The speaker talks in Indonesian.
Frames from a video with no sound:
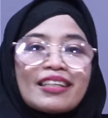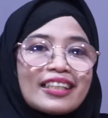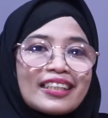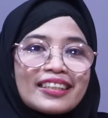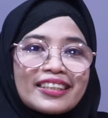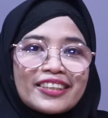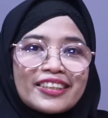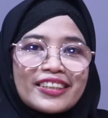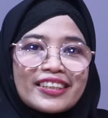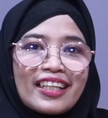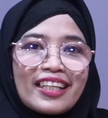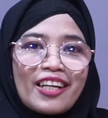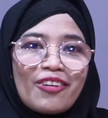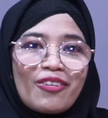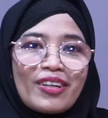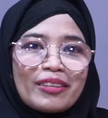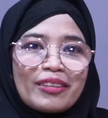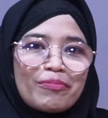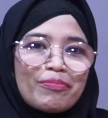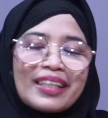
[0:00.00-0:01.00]

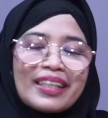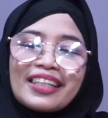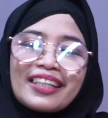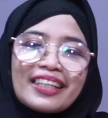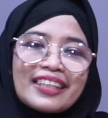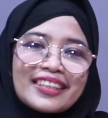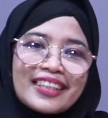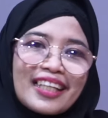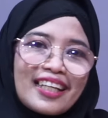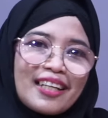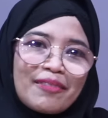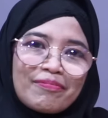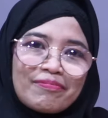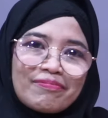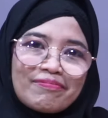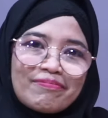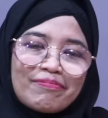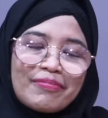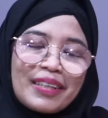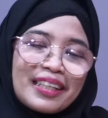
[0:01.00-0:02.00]
Salawat beriring salam,
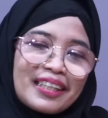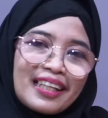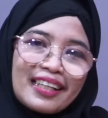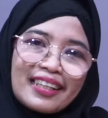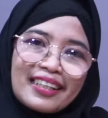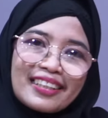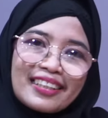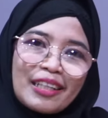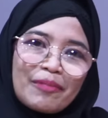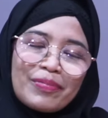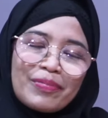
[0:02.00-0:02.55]
marilah kita